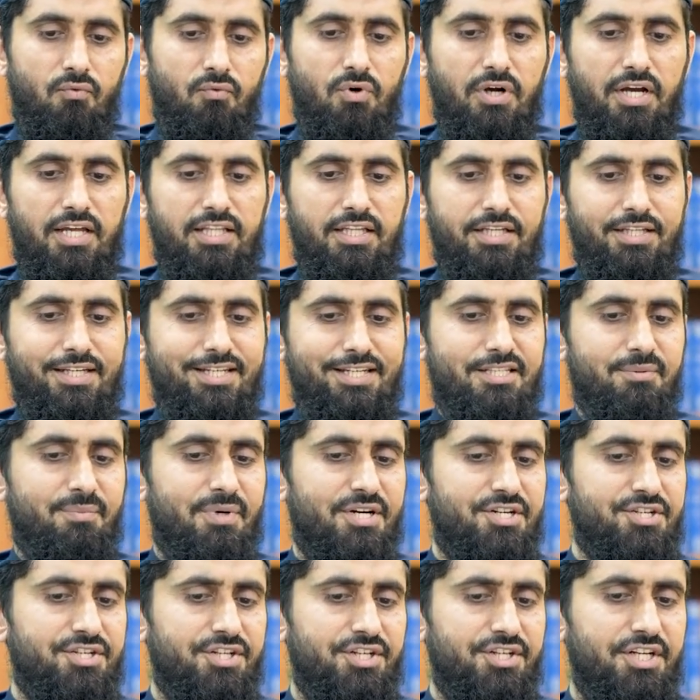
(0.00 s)
वो कहते हैं जी
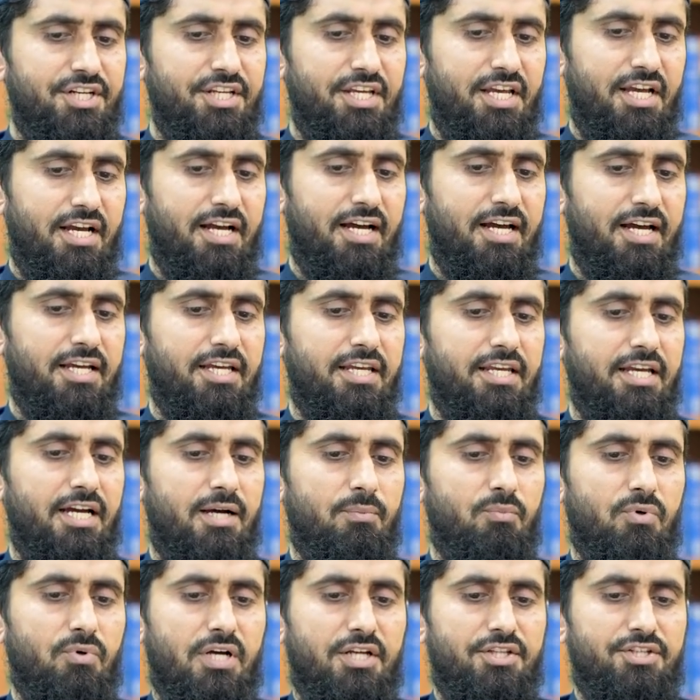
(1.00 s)
जमाशरी ने ये कहा कि
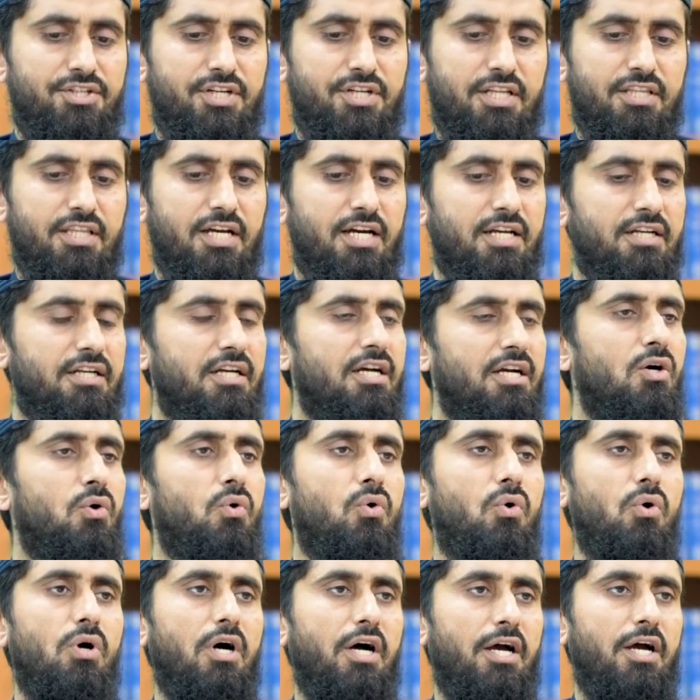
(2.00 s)
यहाँ मुराद शैतान का
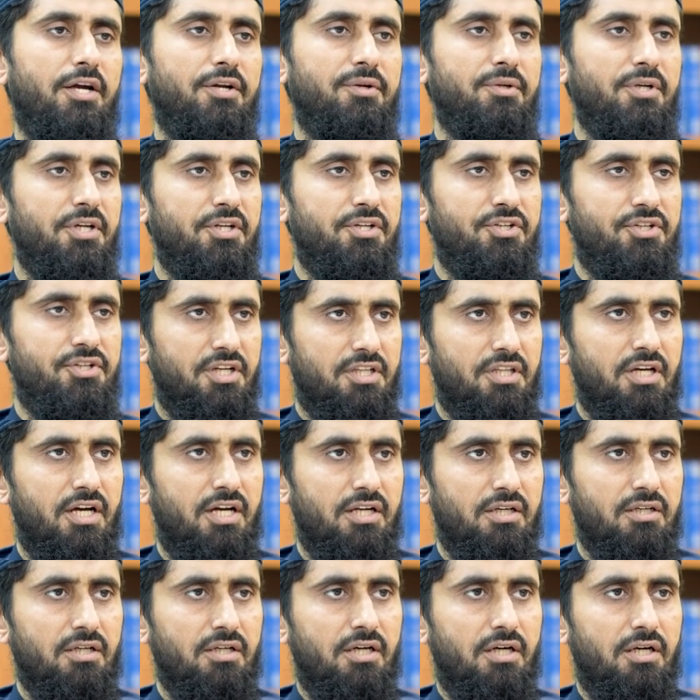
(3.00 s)
गोगा है यानी
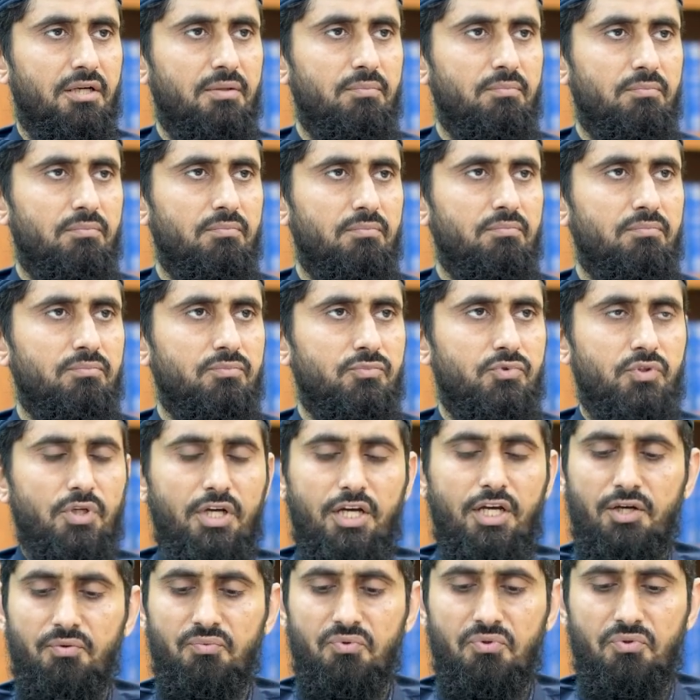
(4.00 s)
शैतान का जो
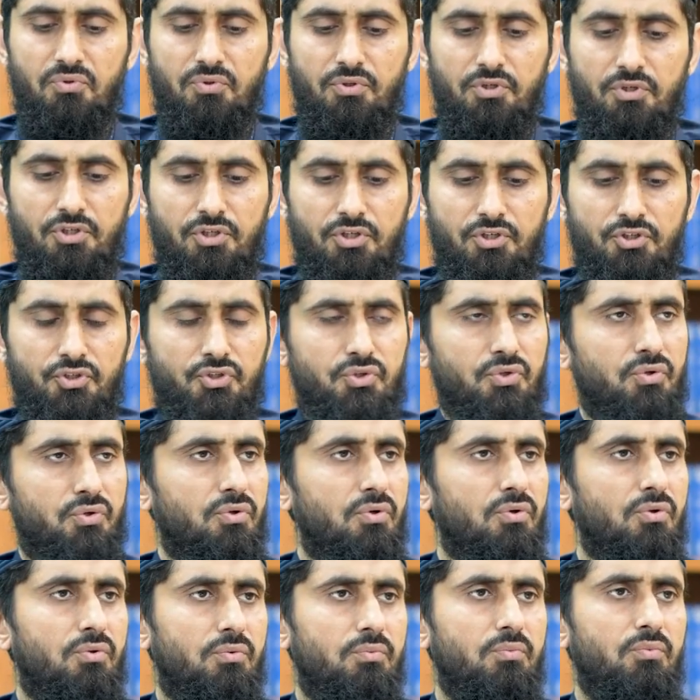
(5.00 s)
है वो
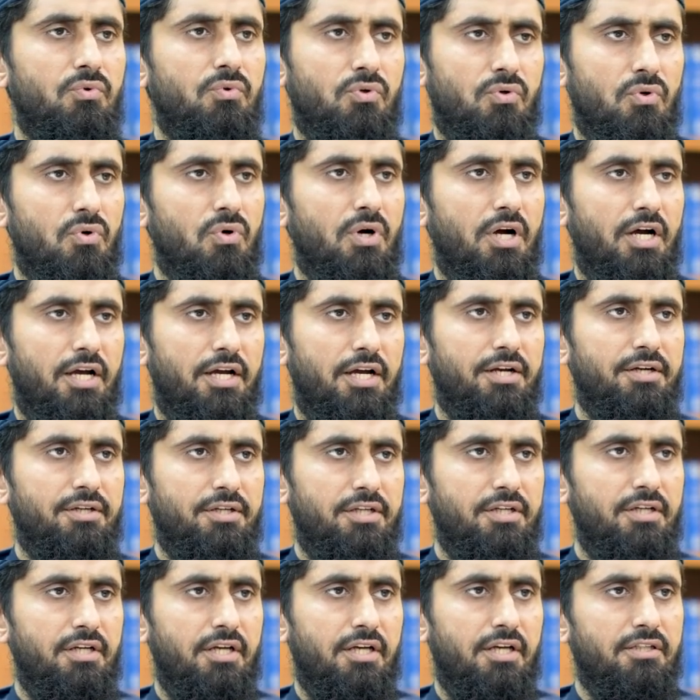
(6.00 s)
शोर गोगा है
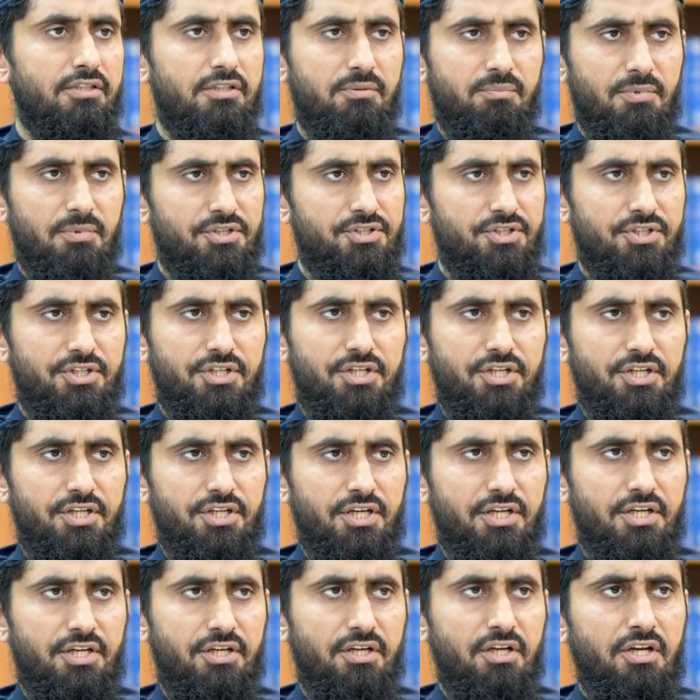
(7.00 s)
ठीक है जमाशरी ने
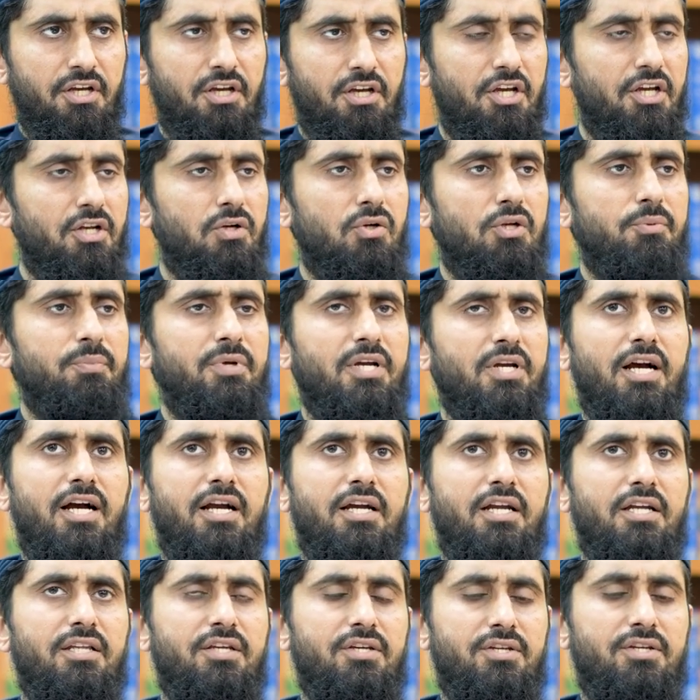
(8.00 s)
ये की इन्होंने भी
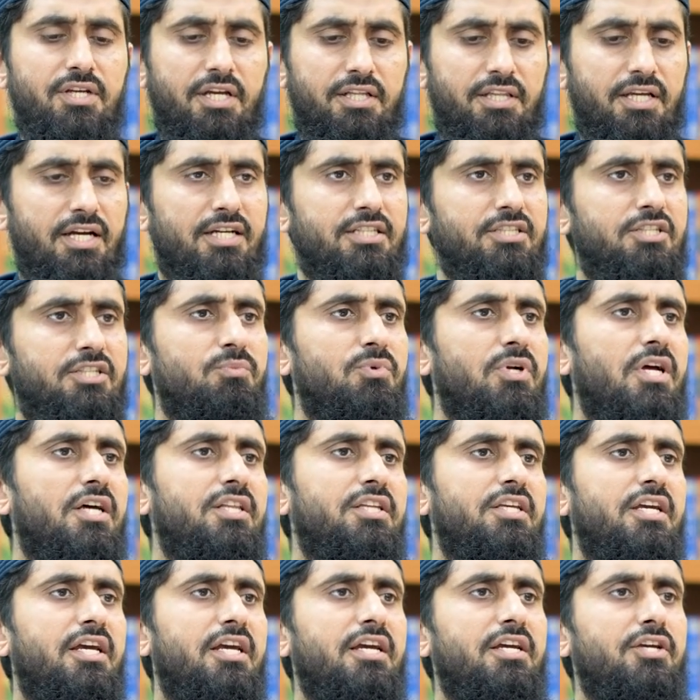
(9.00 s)
कहा कि जी शैतान से
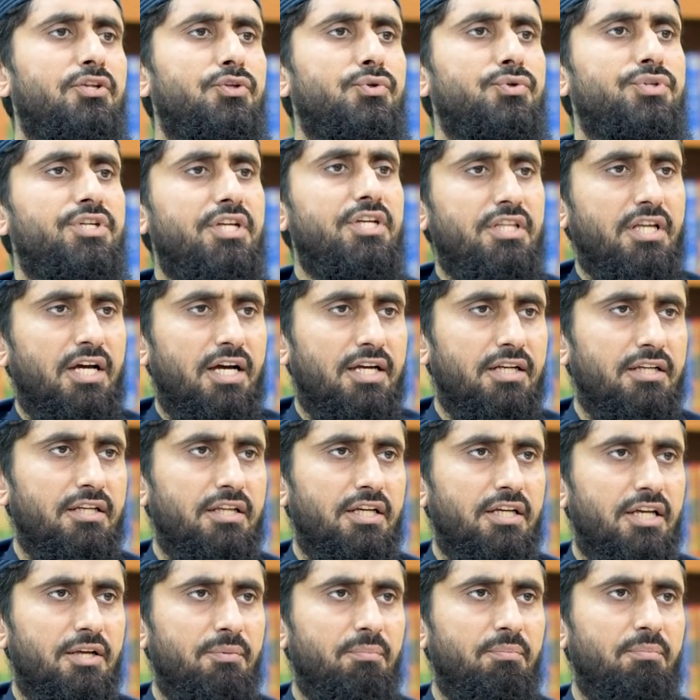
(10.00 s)
मुराद ये है कि जो शैतान
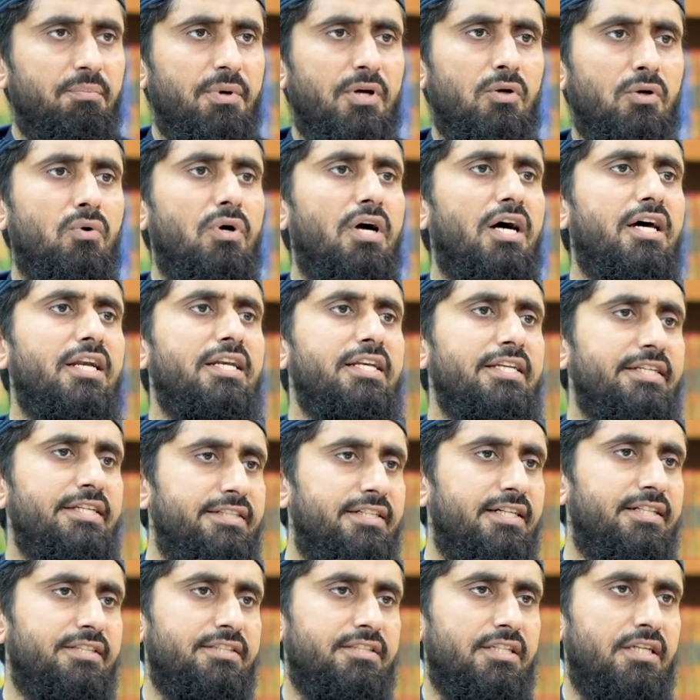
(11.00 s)
के पैरोकार
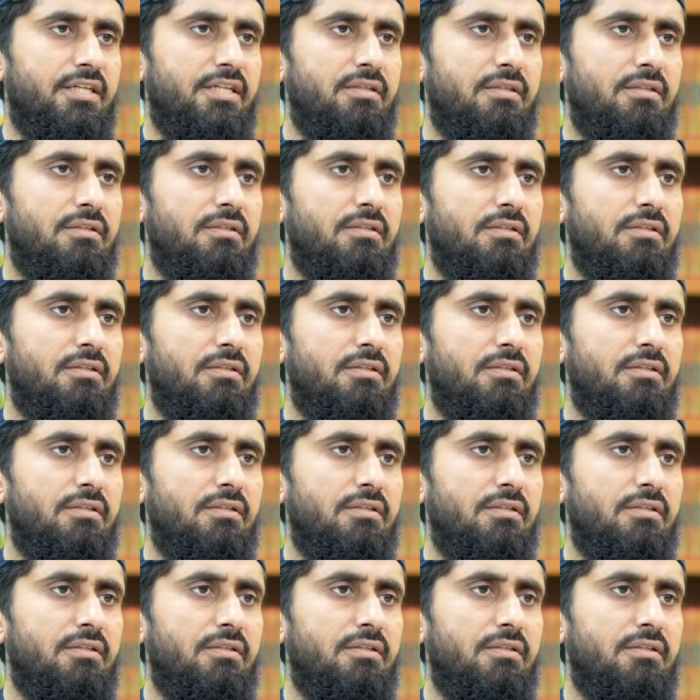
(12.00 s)
लीडर्स हैं